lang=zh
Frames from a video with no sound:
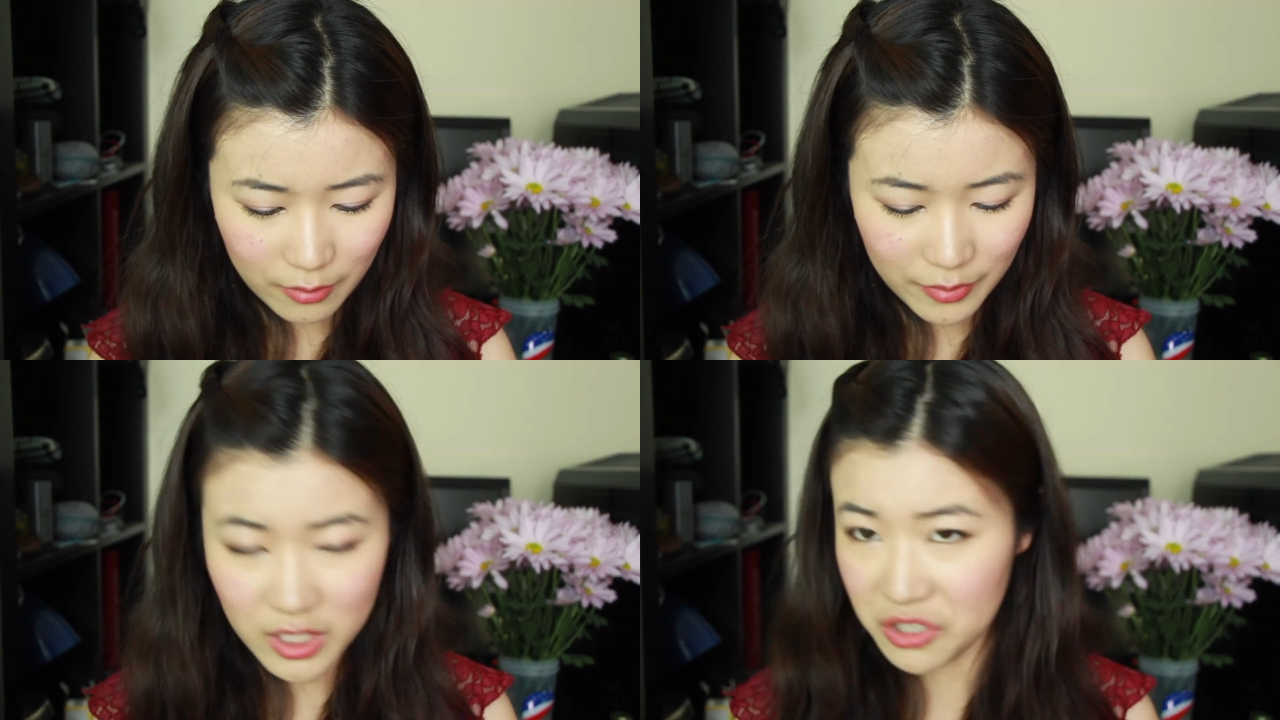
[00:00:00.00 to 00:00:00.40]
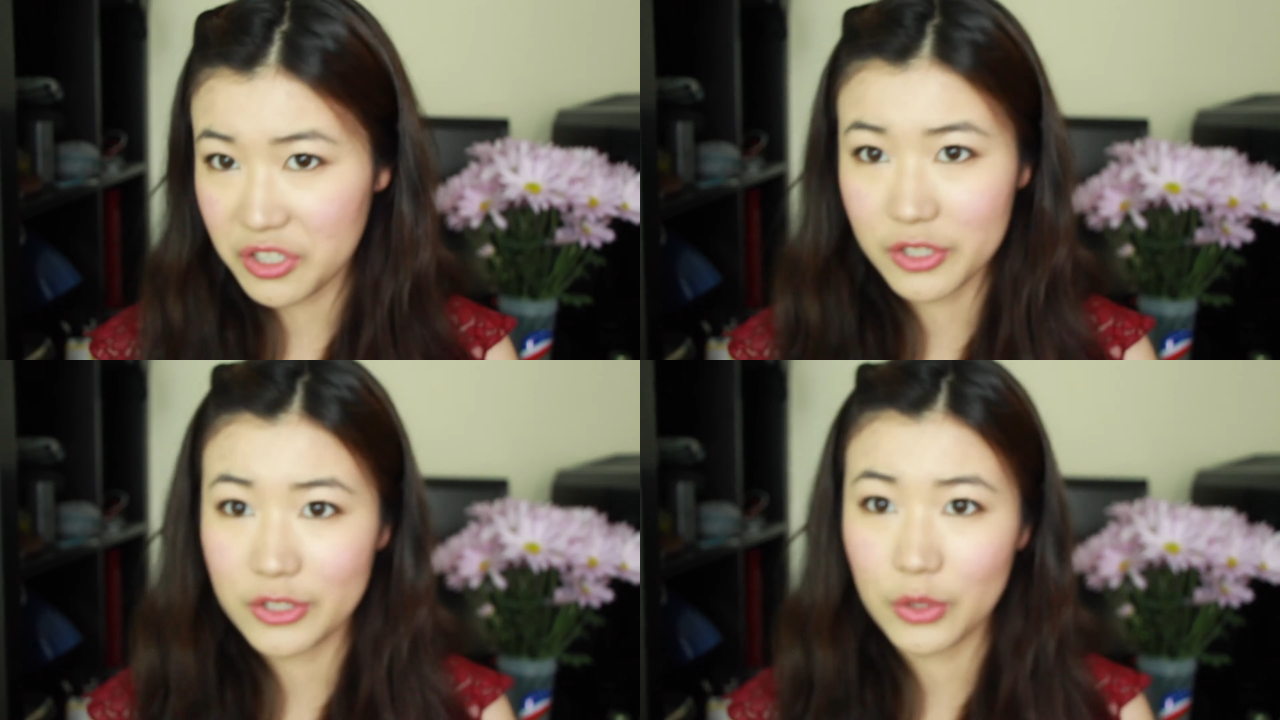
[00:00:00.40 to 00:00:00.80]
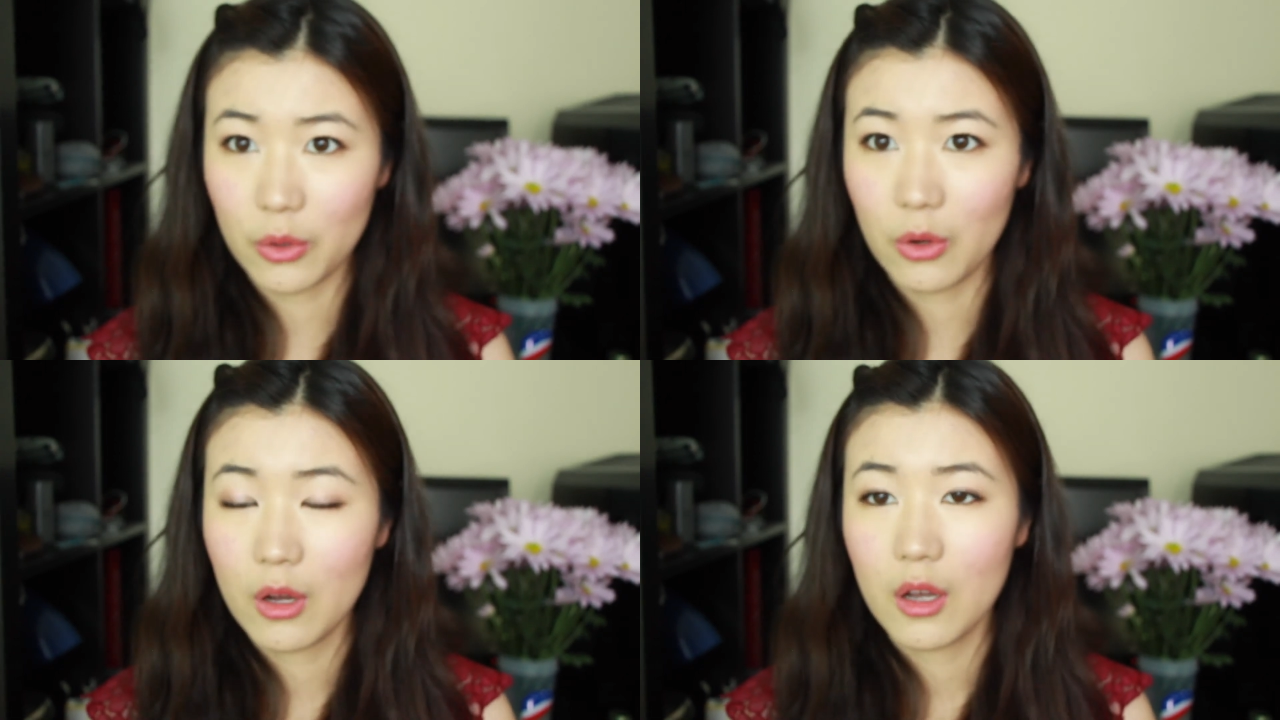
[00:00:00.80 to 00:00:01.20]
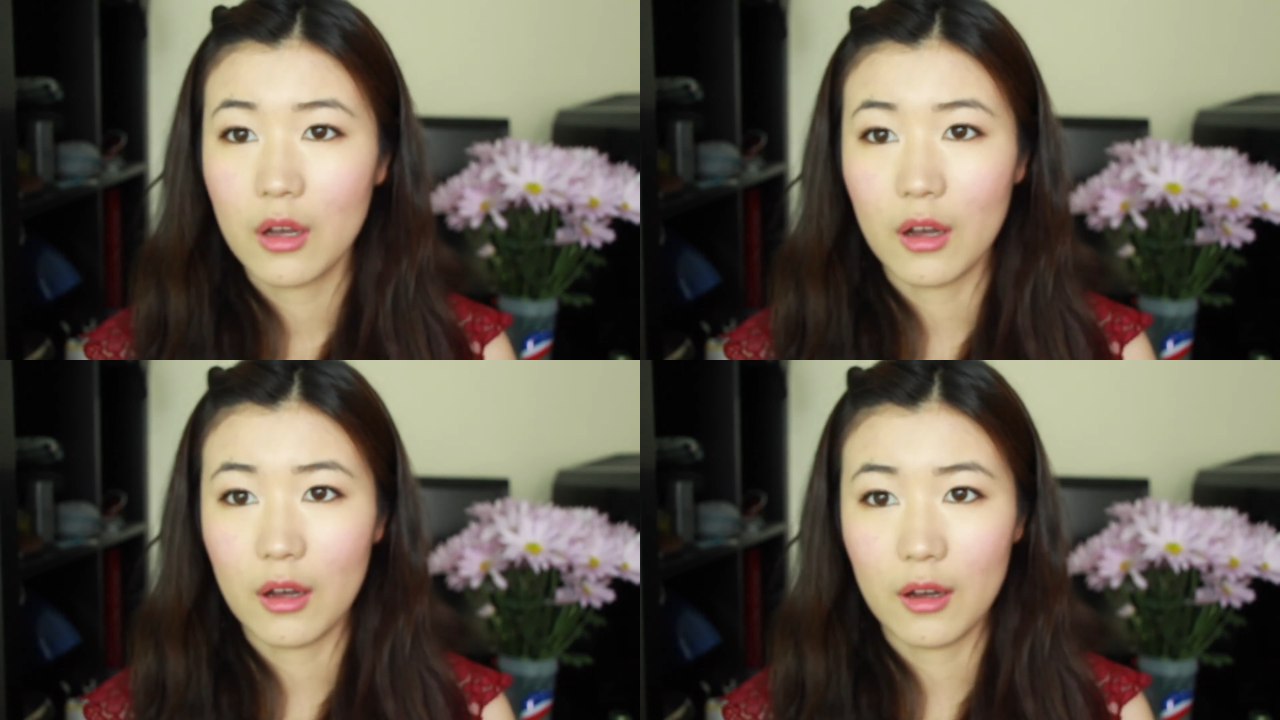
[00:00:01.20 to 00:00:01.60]
非常持久，
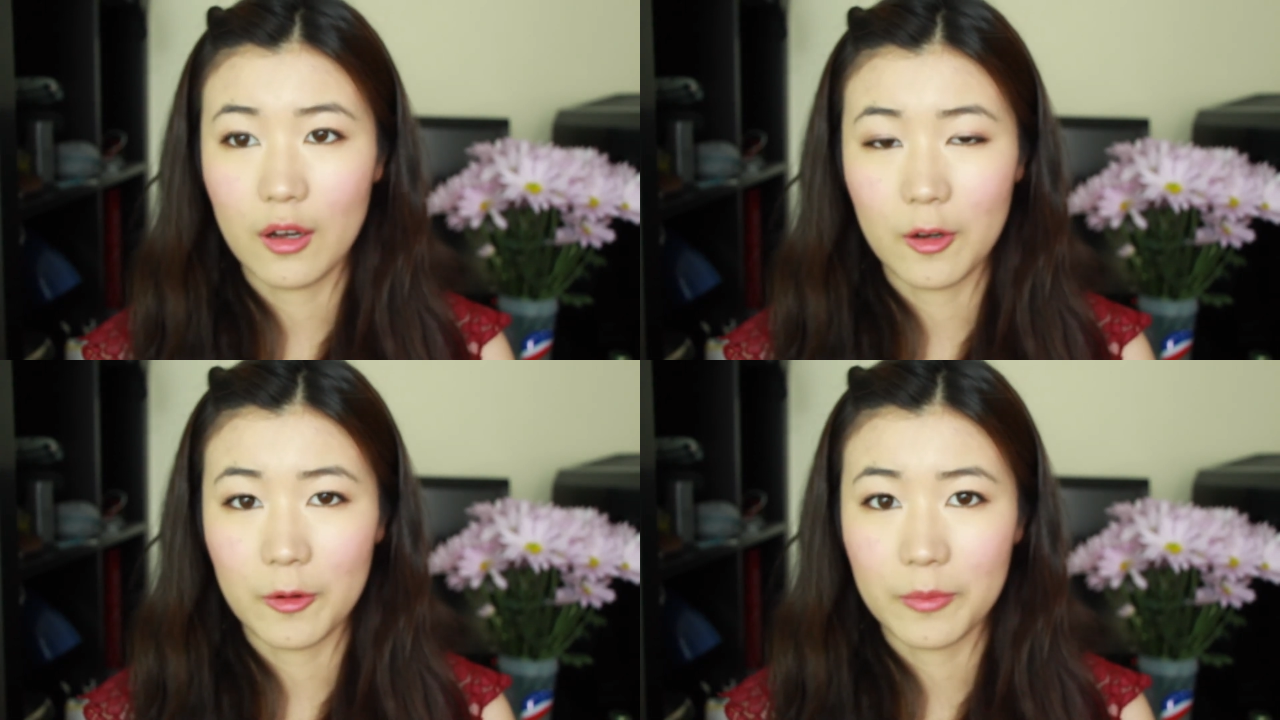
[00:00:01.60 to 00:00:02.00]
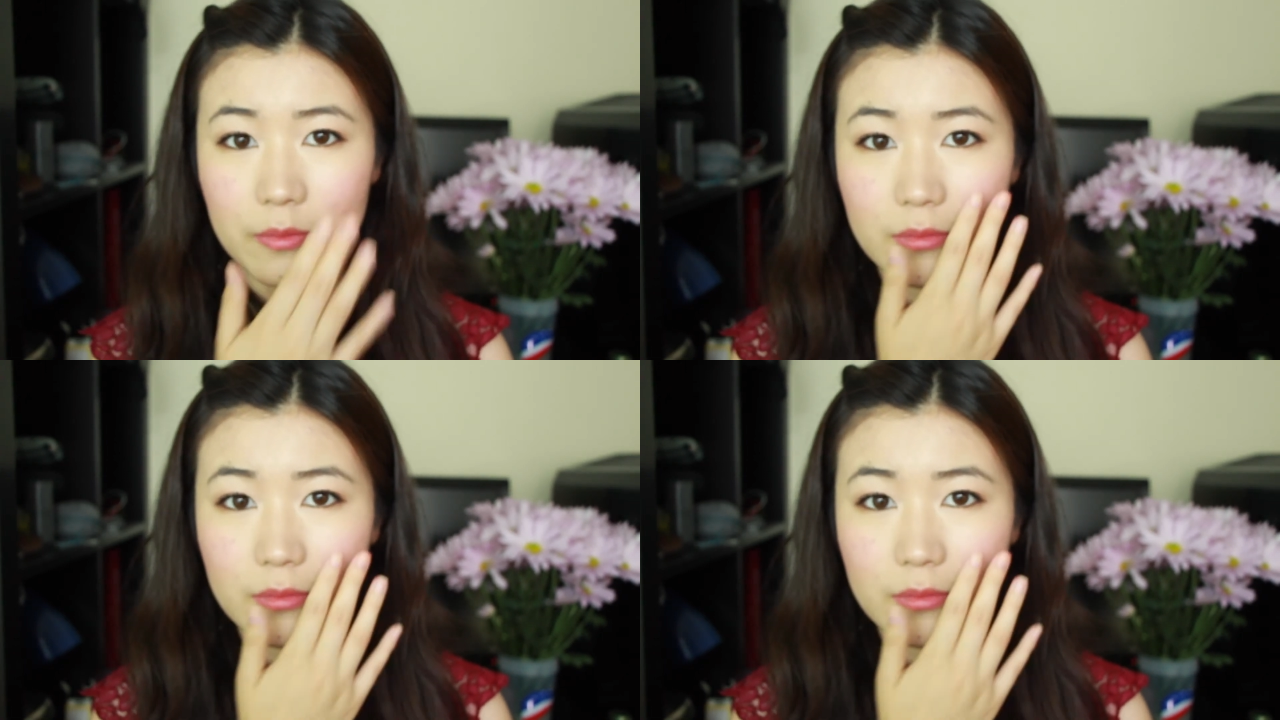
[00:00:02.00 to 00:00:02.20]
呃，